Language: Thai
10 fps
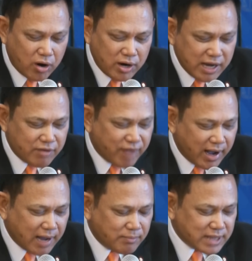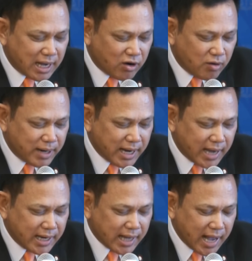เลื่อนฟังคำสั่งของพนักงา
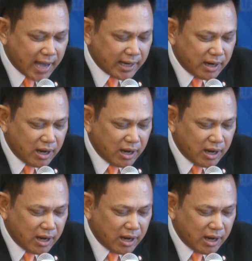นอายการ